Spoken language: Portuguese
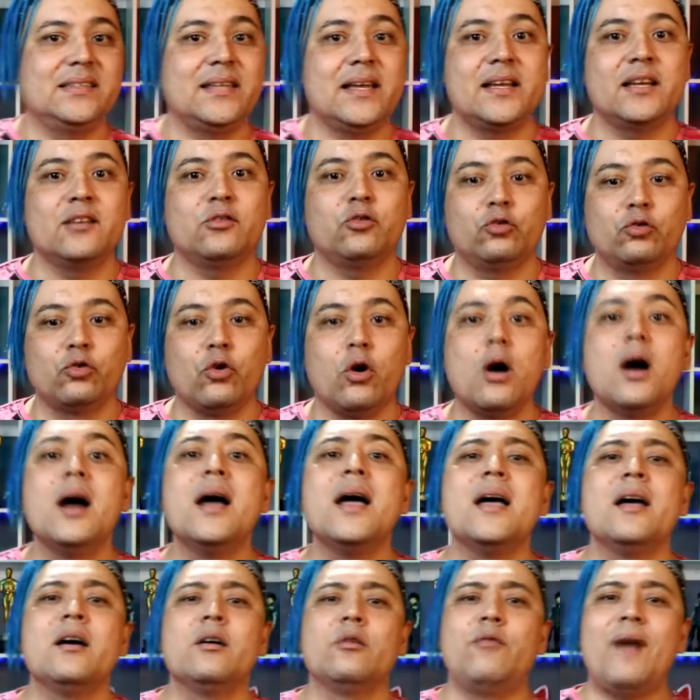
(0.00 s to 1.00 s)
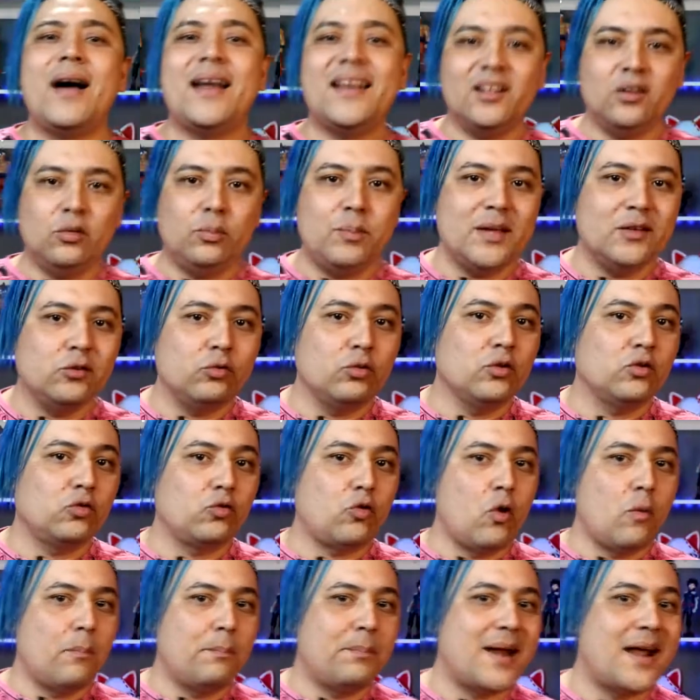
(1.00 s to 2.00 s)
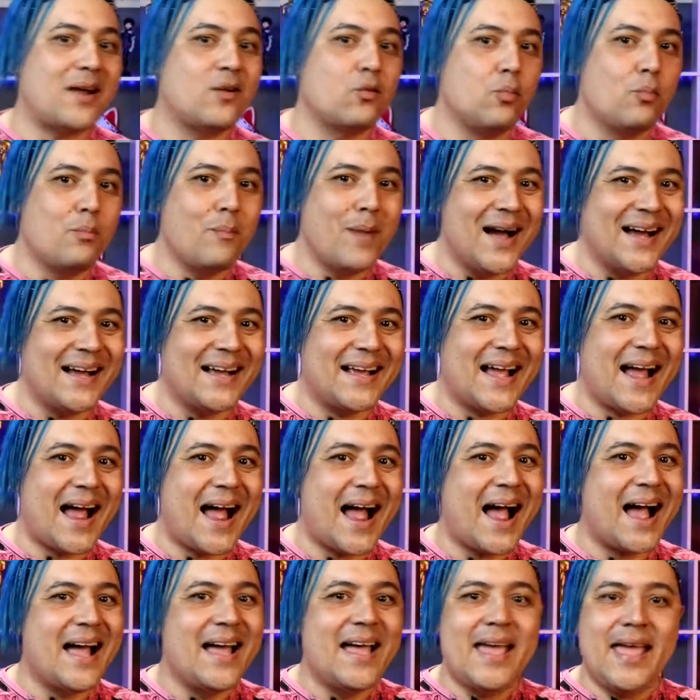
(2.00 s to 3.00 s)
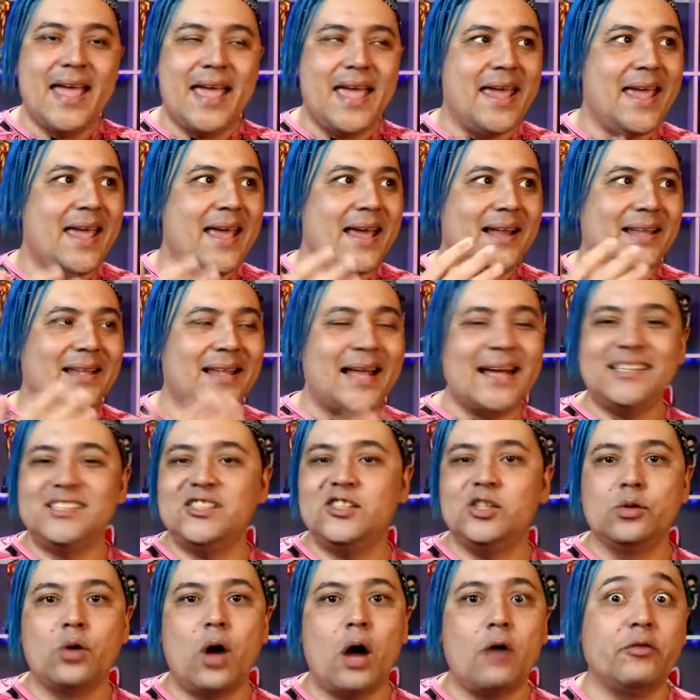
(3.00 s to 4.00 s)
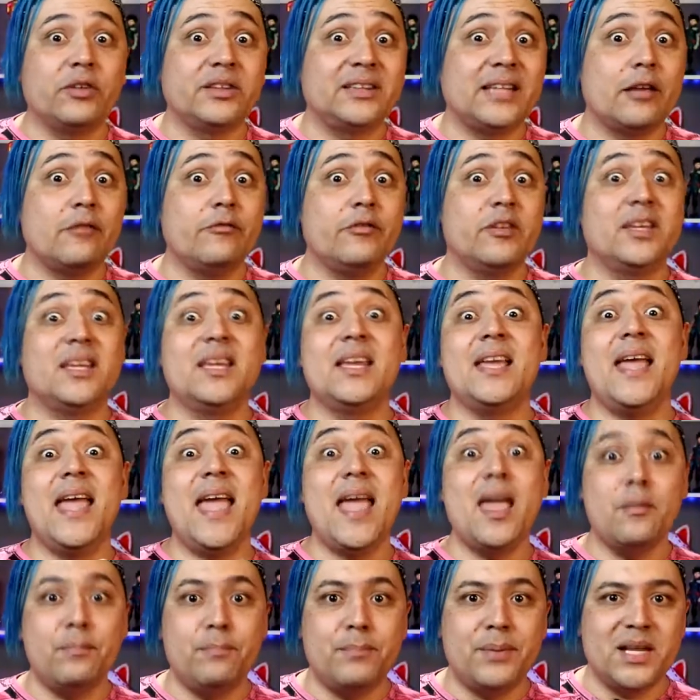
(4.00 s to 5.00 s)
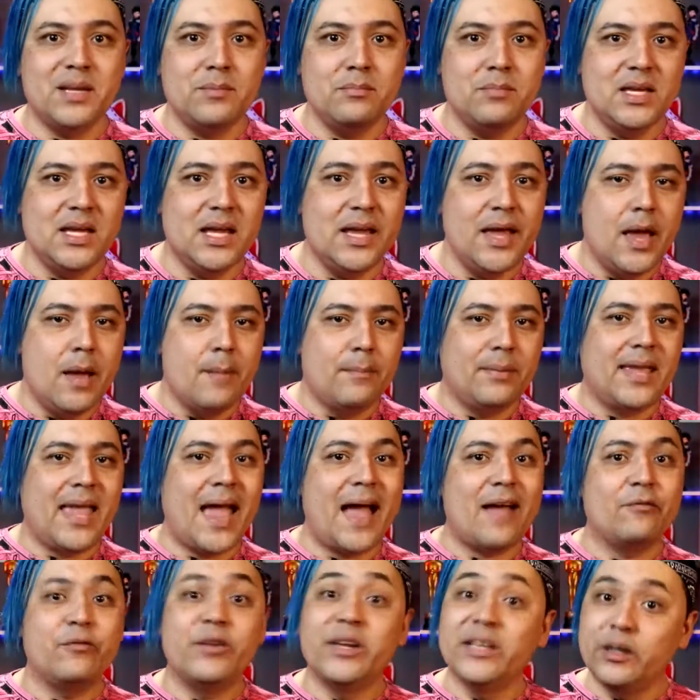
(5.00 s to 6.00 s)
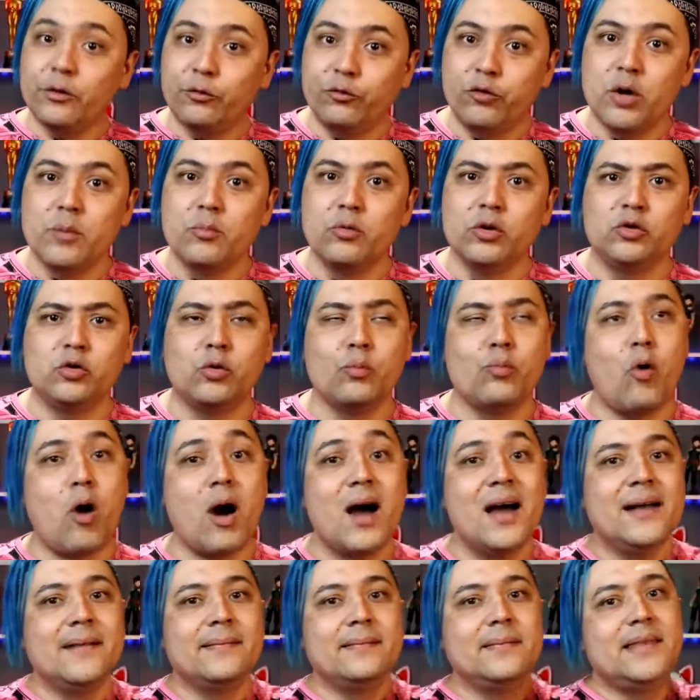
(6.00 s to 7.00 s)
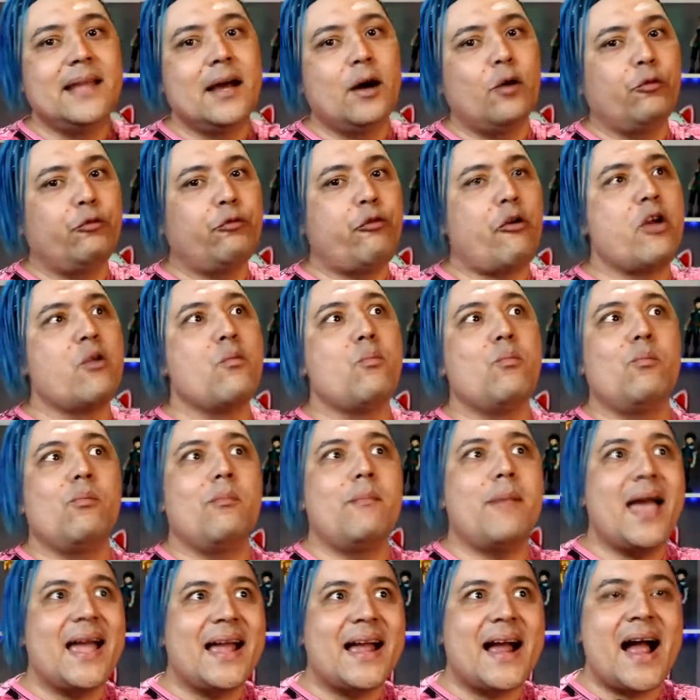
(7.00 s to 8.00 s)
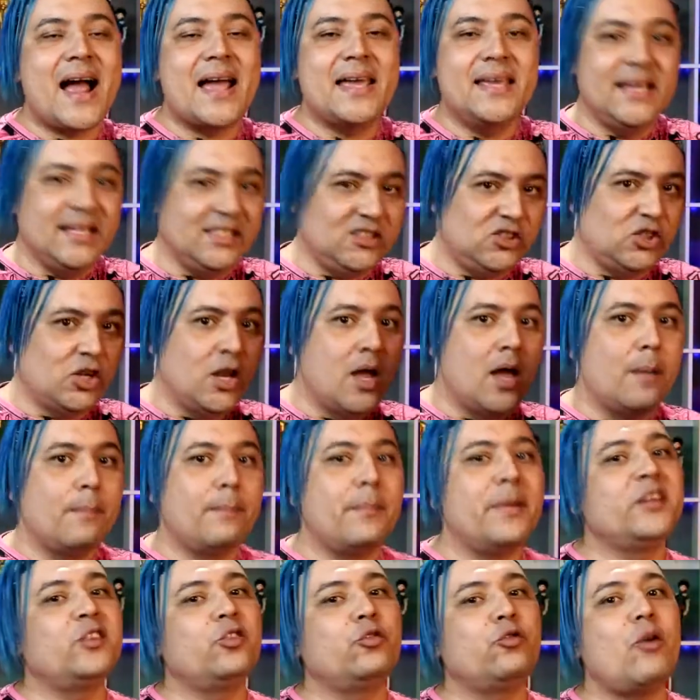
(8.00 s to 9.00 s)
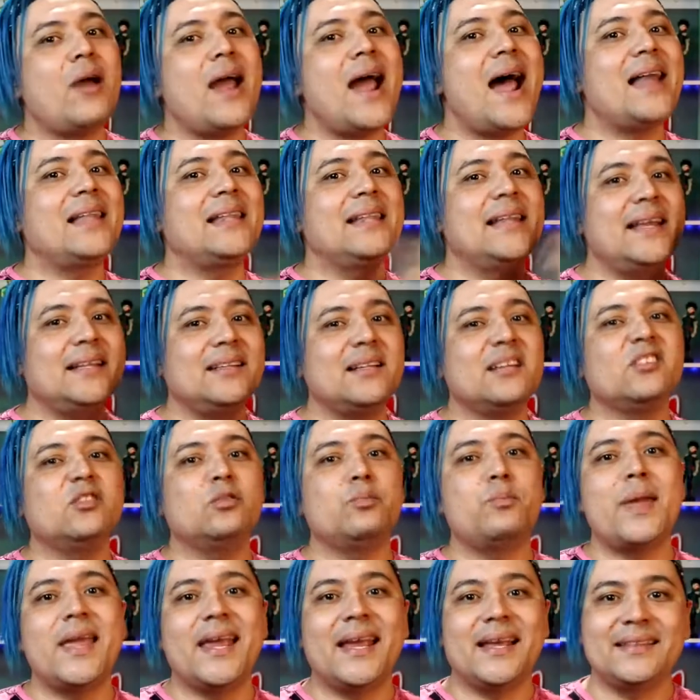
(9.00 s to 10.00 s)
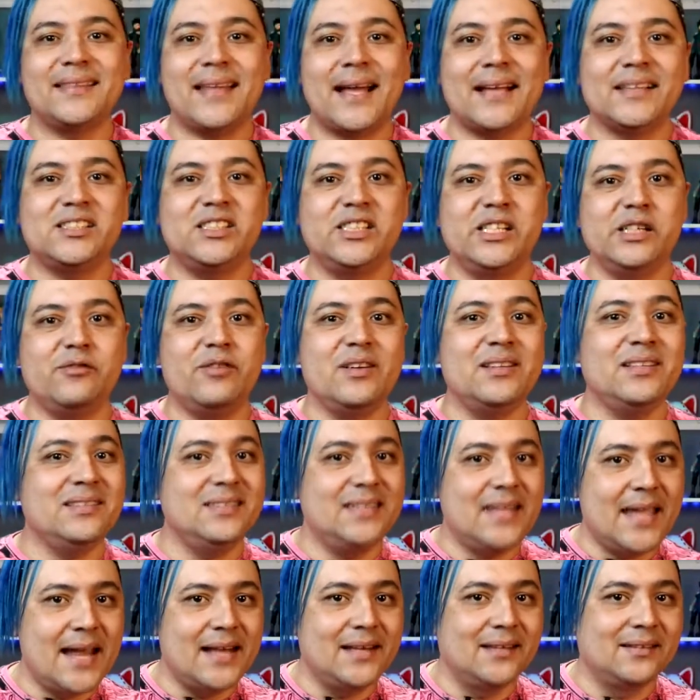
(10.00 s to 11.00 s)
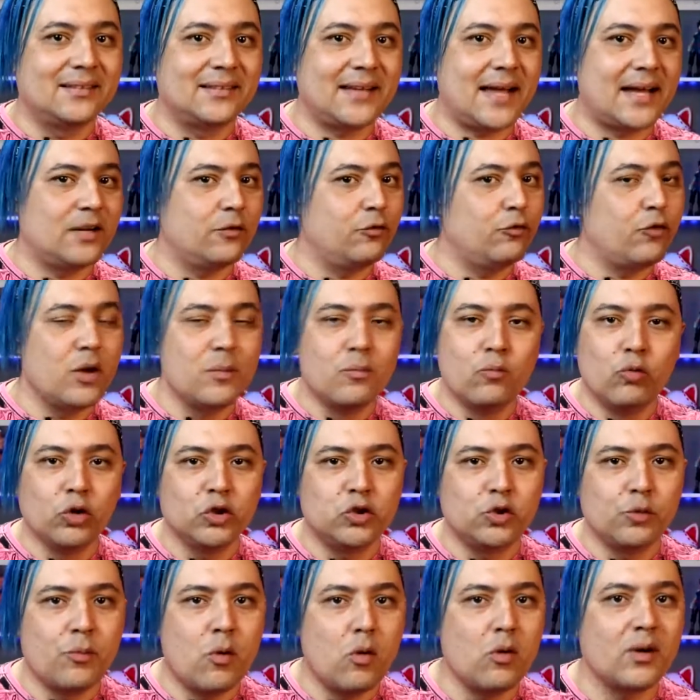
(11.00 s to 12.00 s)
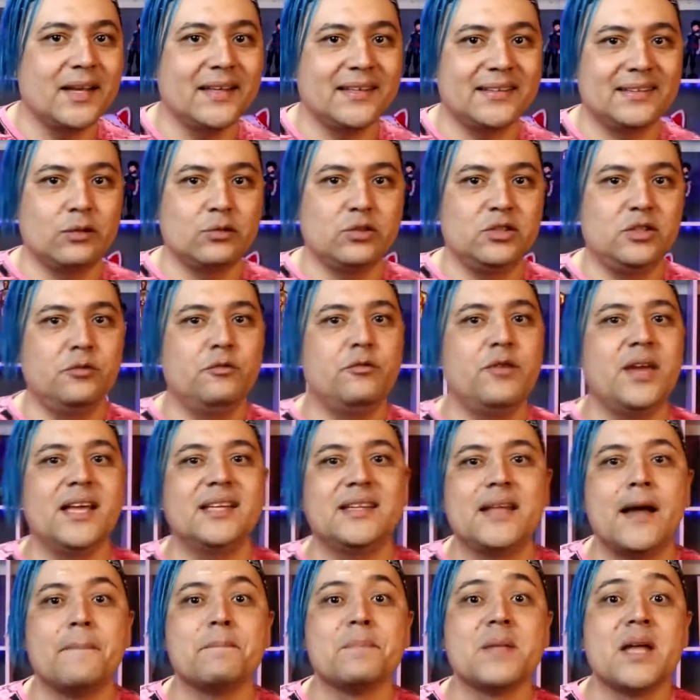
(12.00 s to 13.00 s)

interessou. Várias pessoas compraram mangá, é, Light Novel teve que reimprimir, porque a venda foi muito boa. Não foi um mega hit, mas foi além das expectativas deles, cara. Foi muito bom questão de venda.